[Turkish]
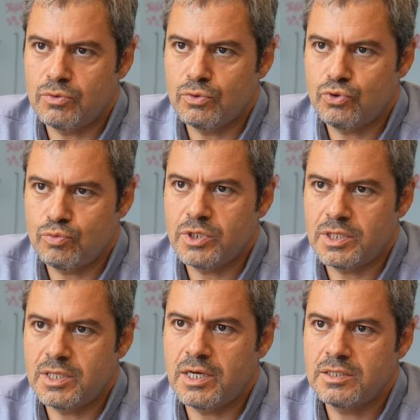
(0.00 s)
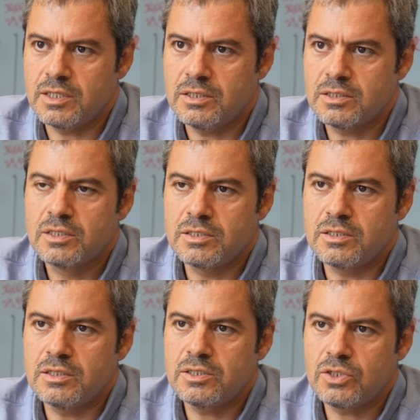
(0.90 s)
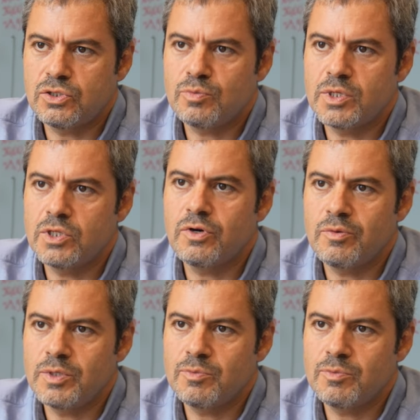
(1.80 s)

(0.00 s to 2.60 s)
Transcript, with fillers: oluşumuna giderseniz sizinle çalışmaya devam